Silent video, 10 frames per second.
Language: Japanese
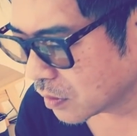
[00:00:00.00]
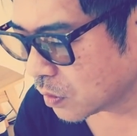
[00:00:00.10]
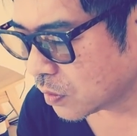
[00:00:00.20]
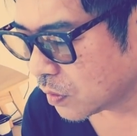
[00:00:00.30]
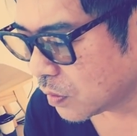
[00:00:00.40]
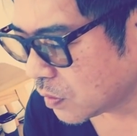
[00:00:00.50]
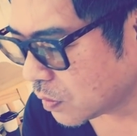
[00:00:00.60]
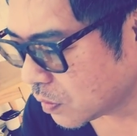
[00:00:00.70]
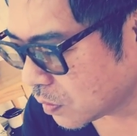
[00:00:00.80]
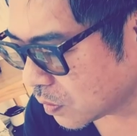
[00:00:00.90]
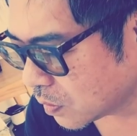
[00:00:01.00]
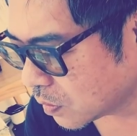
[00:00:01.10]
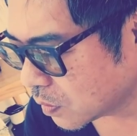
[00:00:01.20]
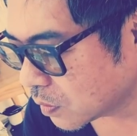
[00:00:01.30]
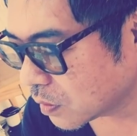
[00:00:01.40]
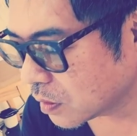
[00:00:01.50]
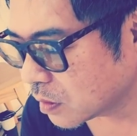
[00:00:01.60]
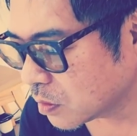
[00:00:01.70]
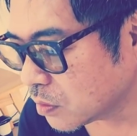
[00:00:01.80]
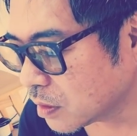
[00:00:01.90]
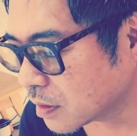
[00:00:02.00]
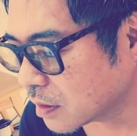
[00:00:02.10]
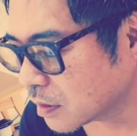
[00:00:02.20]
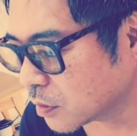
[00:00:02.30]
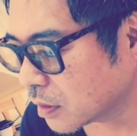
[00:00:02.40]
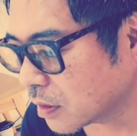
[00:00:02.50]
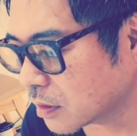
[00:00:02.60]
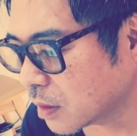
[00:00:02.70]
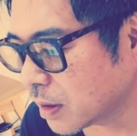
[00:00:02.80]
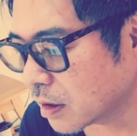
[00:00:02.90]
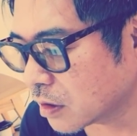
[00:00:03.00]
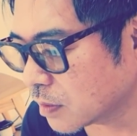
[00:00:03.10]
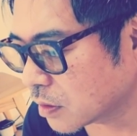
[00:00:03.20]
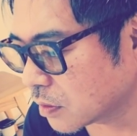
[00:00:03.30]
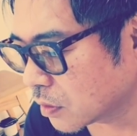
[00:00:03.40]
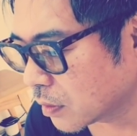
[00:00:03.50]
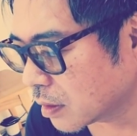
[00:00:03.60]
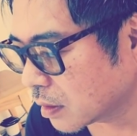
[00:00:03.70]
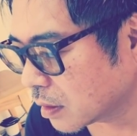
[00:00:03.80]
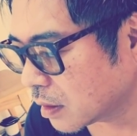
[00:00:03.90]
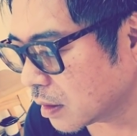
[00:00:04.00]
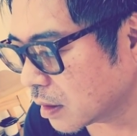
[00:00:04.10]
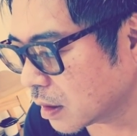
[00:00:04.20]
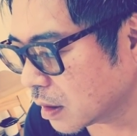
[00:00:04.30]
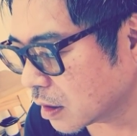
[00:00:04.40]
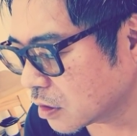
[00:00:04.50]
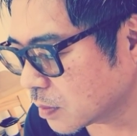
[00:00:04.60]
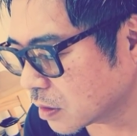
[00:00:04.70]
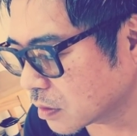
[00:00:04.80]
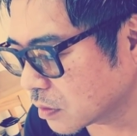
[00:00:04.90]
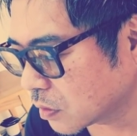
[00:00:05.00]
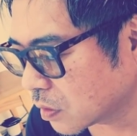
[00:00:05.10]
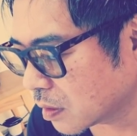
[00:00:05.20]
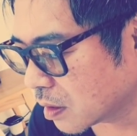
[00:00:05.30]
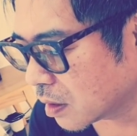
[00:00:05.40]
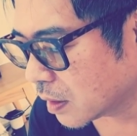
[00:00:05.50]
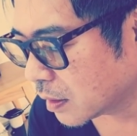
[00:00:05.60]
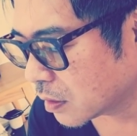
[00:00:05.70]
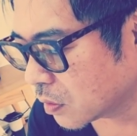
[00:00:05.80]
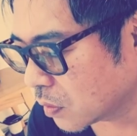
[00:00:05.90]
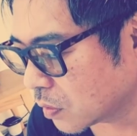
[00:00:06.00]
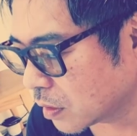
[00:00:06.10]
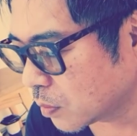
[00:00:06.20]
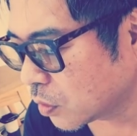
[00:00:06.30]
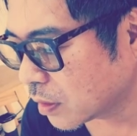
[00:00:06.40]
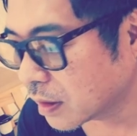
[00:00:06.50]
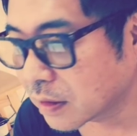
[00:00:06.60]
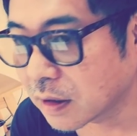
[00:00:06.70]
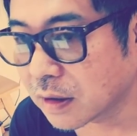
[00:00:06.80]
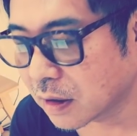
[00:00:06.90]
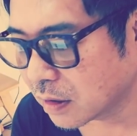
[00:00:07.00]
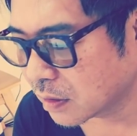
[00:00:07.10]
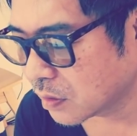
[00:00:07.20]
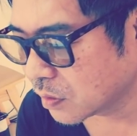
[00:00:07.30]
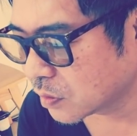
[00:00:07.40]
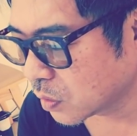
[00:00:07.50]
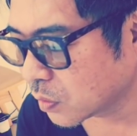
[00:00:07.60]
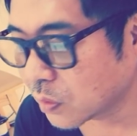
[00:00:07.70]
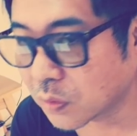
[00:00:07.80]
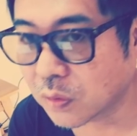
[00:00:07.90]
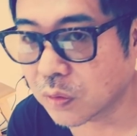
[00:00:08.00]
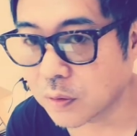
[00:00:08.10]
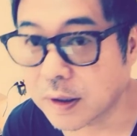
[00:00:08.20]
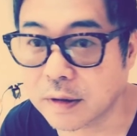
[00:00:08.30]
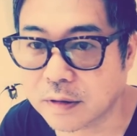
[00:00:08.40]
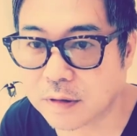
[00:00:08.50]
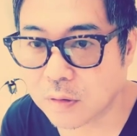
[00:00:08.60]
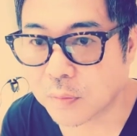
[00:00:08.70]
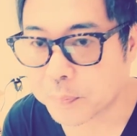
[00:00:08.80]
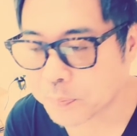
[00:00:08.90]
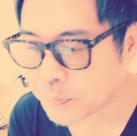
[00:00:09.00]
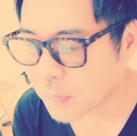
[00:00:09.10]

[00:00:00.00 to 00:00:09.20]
この、自分は再生数を上げるために春馬くんの動画を上げてない、春馬くんの動画を上げたところで儲かっていないっていうところなんですけど、